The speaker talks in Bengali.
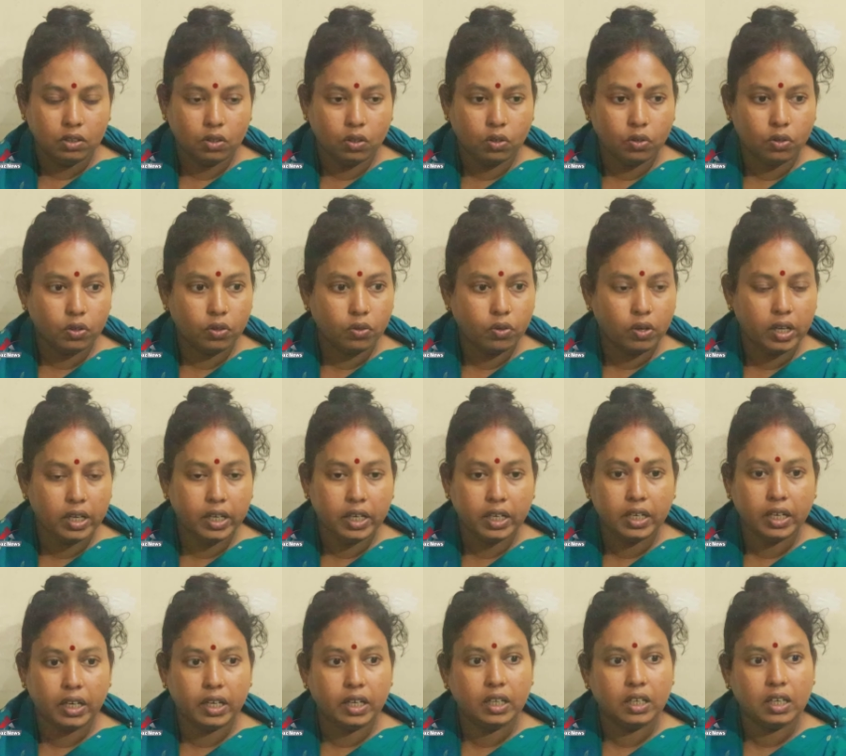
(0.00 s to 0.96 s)
তখন কয়
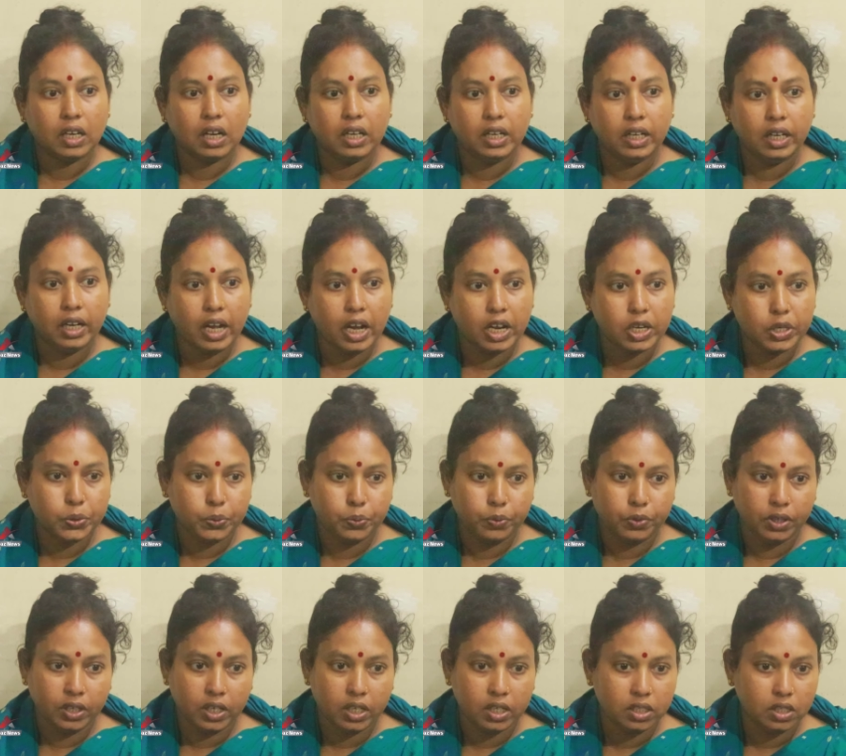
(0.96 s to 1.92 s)
এখানে খালি লাশ
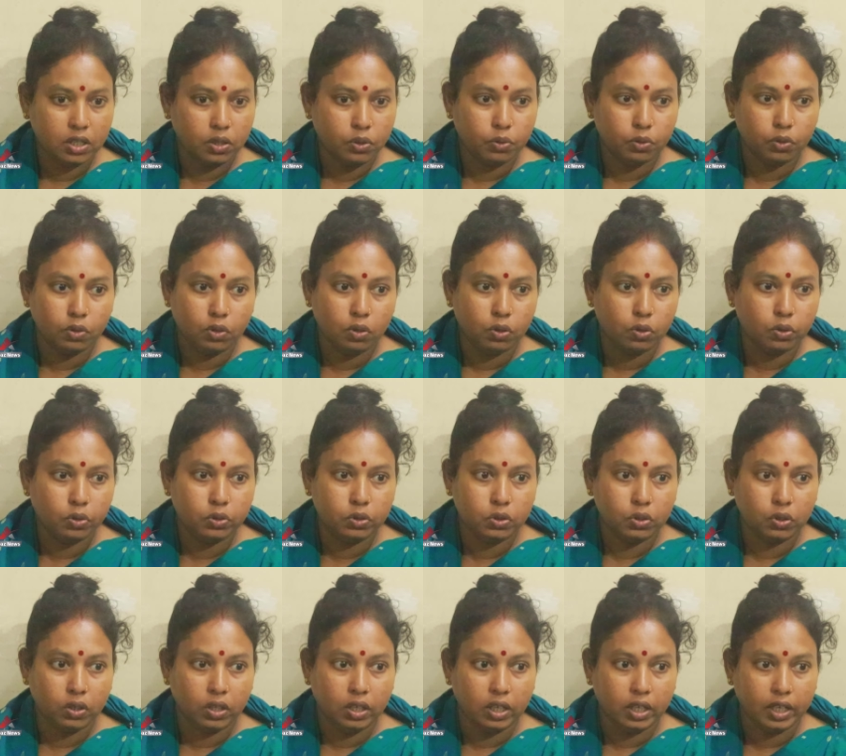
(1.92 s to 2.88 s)
পড়ে আছে কোনো
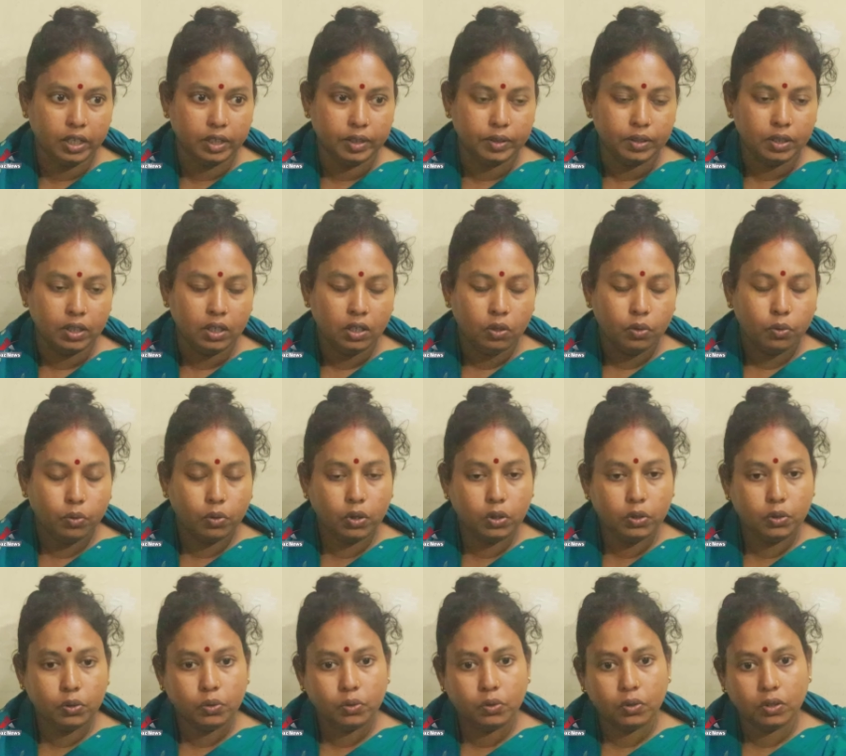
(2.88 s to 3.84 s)
লোকজন নাই
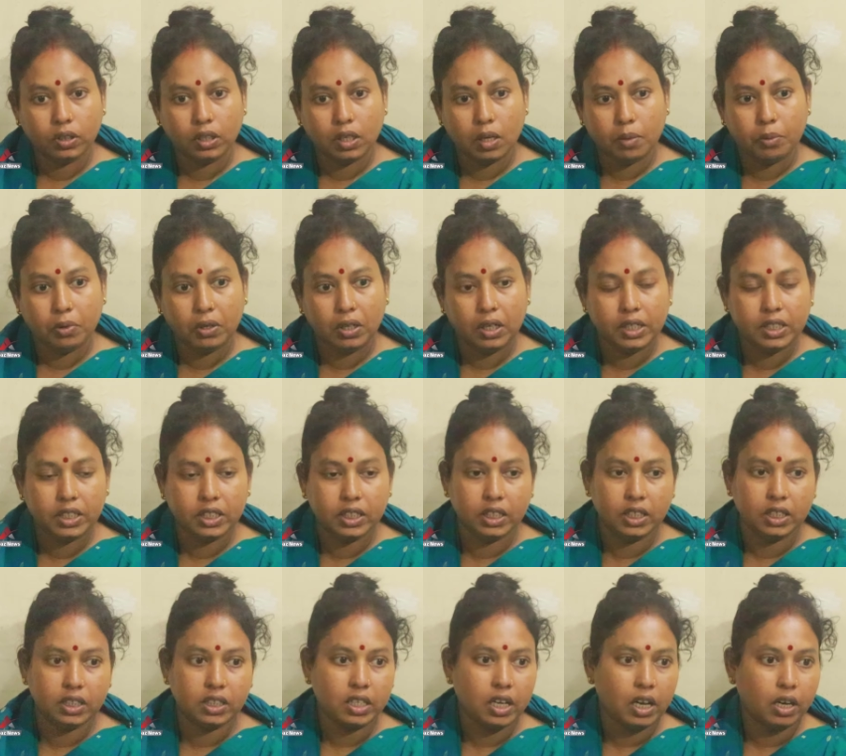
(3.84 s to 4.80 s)
ওইটুক কথা বলে
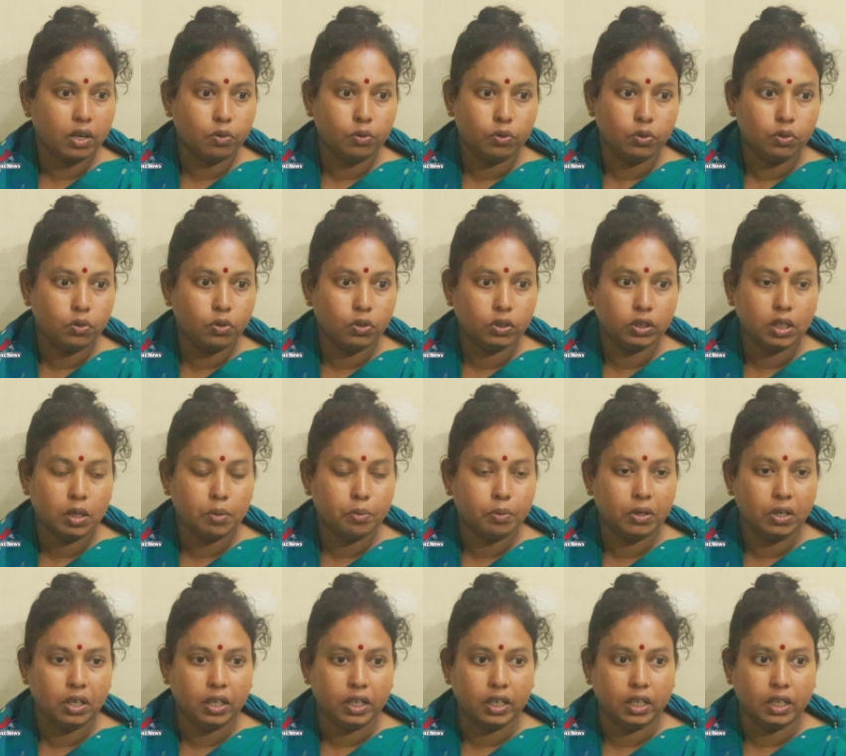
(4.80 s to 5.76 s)
শেষ আর কোনো কথা
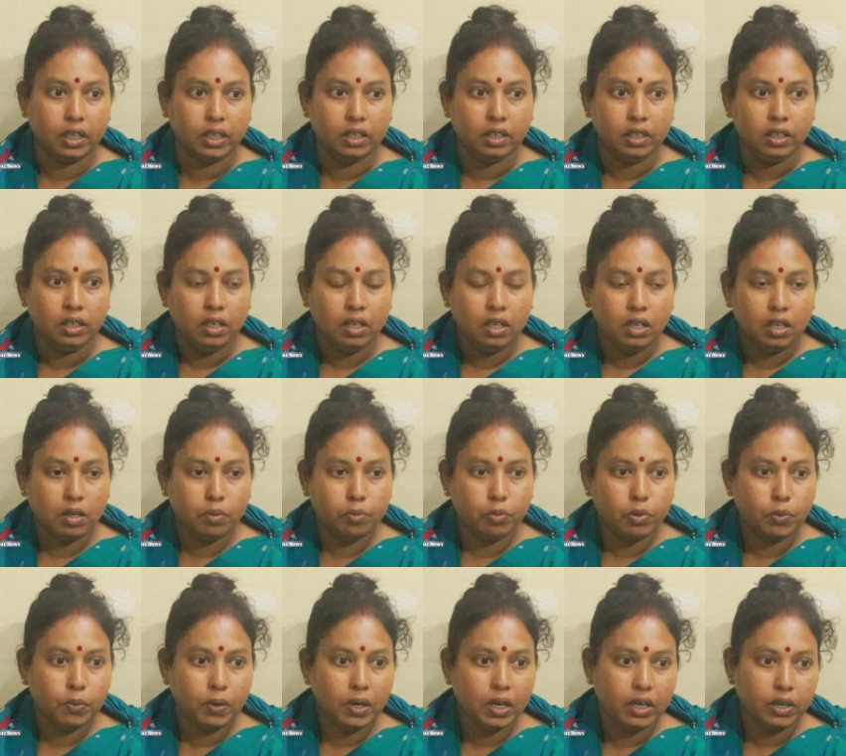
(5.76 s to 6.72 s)
বলে নাই
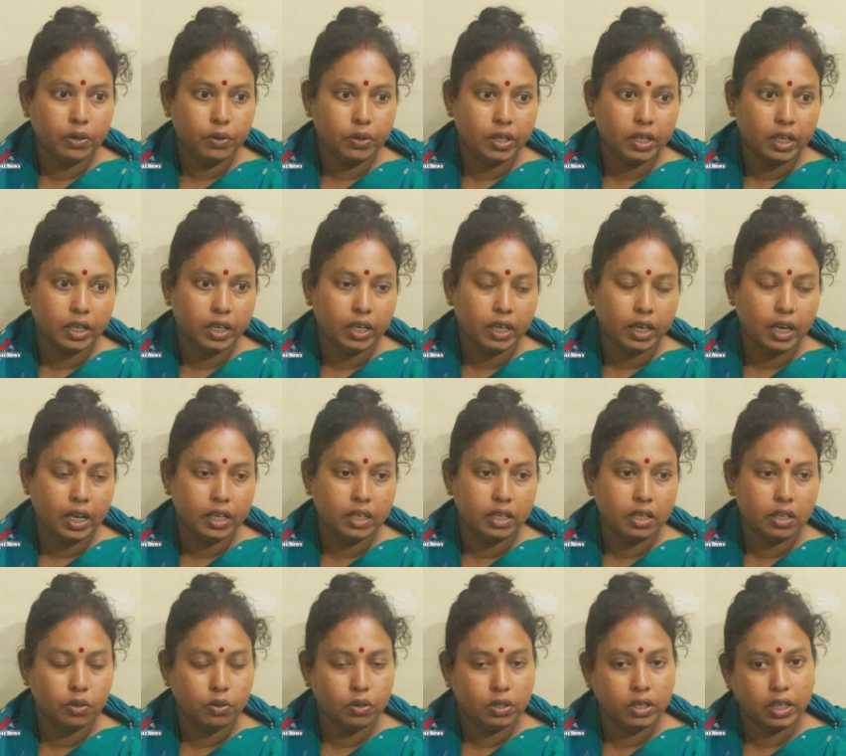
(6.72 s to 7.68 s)
মোবাইলটা ওইখানে
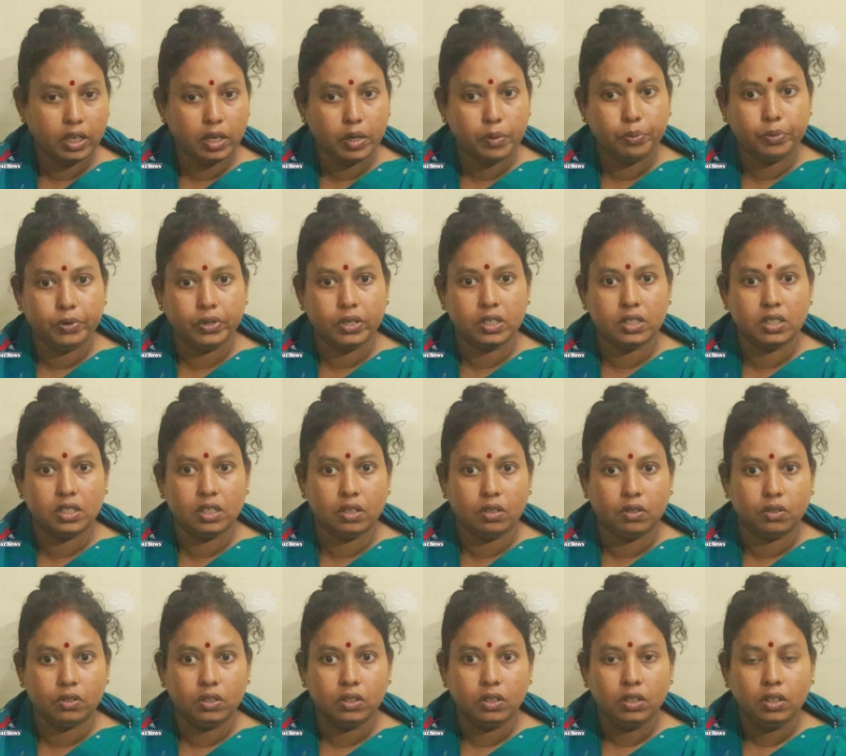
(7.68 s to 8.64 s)
রাখে ওইখানে
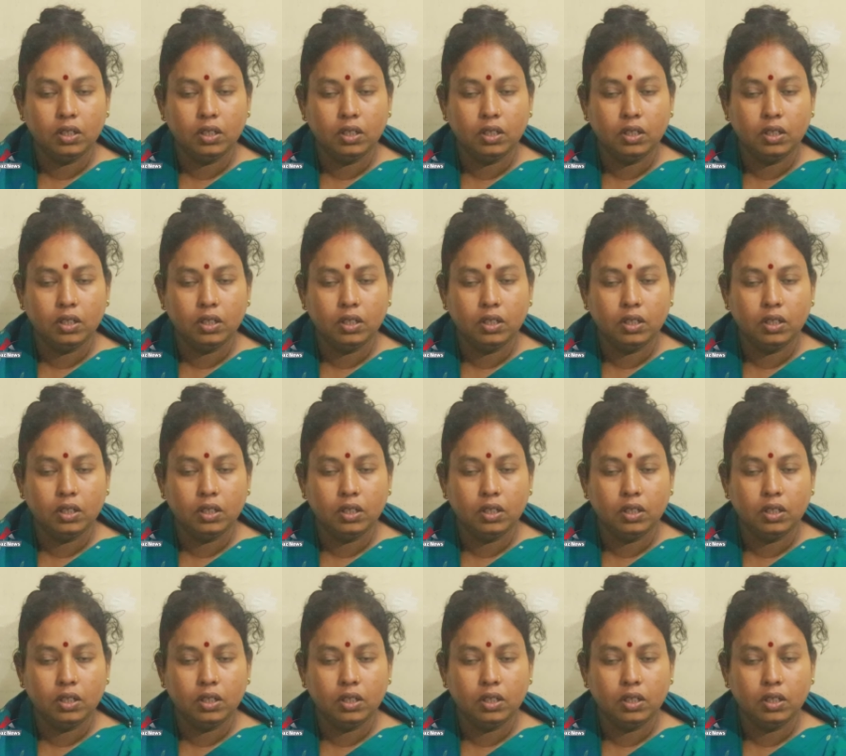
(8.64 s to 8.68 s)
পড়েছিল